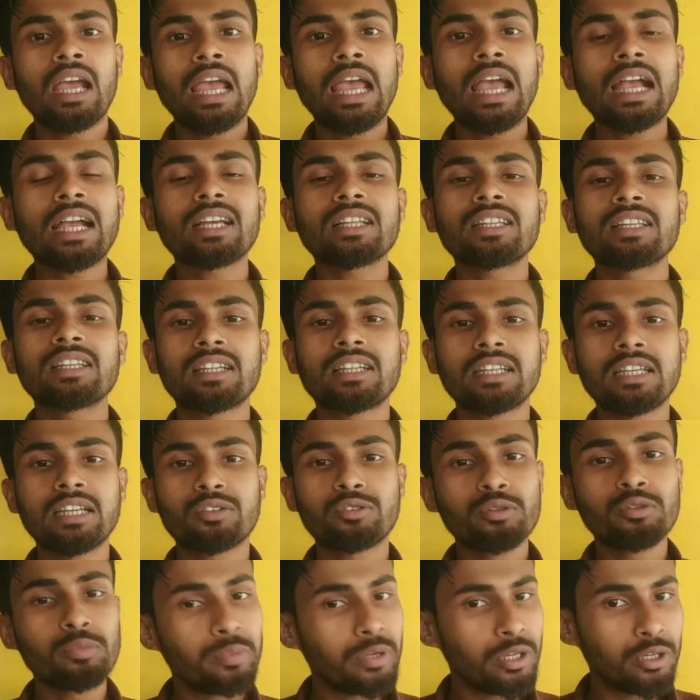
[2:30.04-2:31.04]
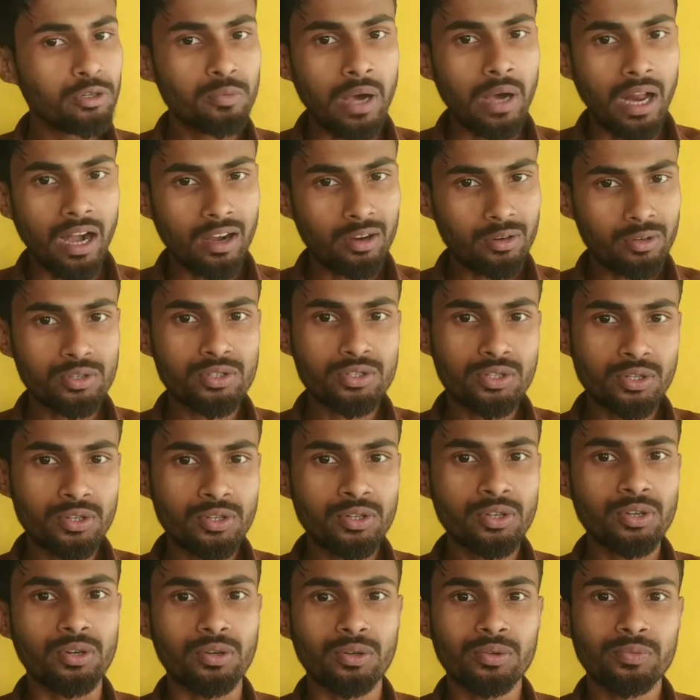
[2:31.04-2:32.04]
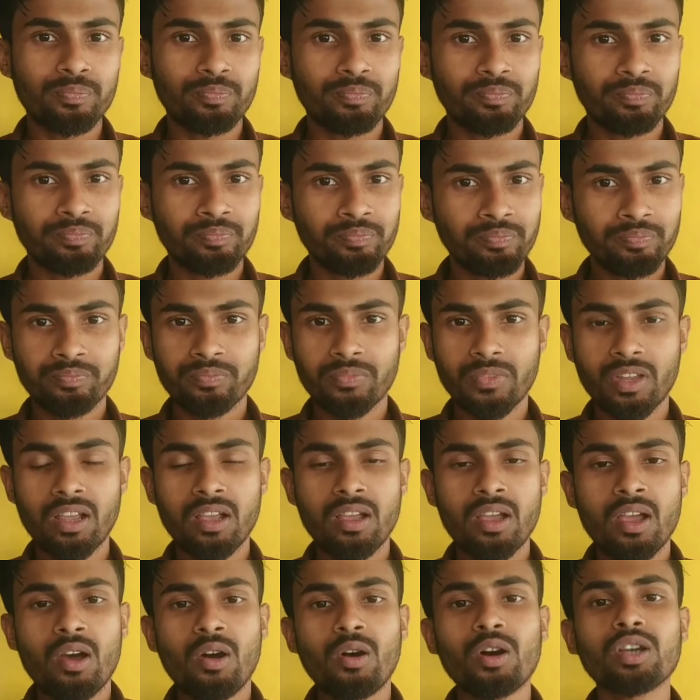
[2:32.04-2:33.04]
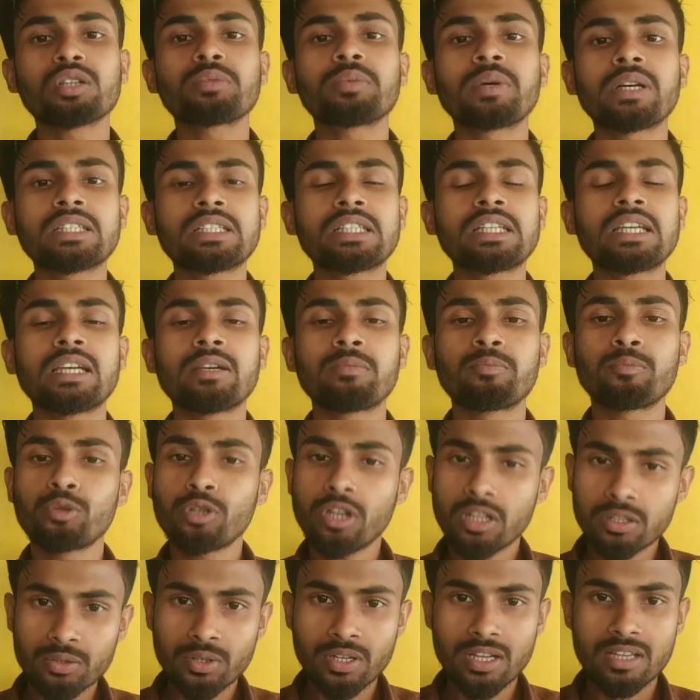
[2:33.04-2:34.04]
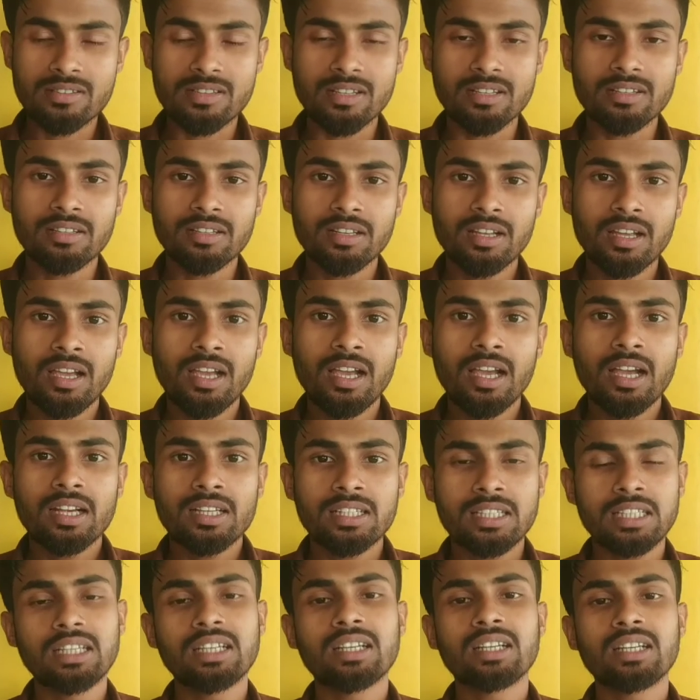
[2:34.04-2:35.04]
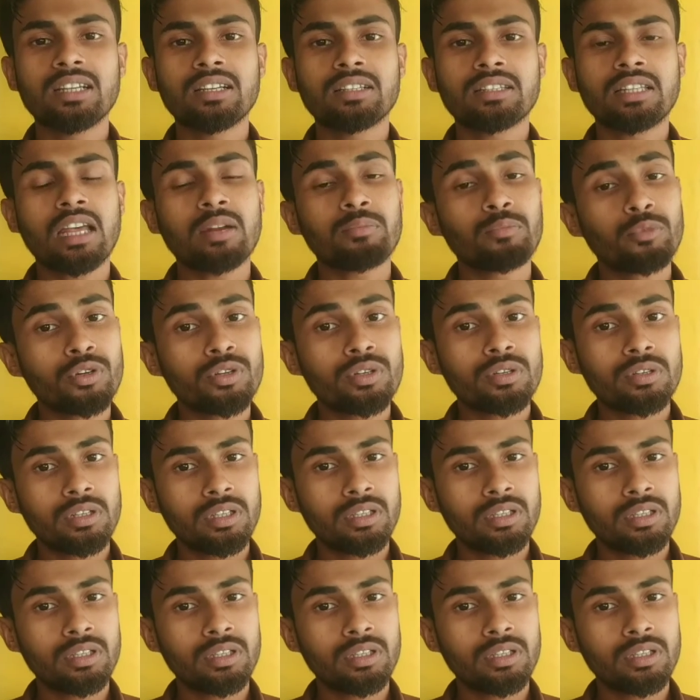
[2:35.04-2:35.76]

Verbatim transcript: একাধিক একটু ভিউ বাড়ানোর জন্য হুম অথবা যে পুরাতন আছেন সে তার মহি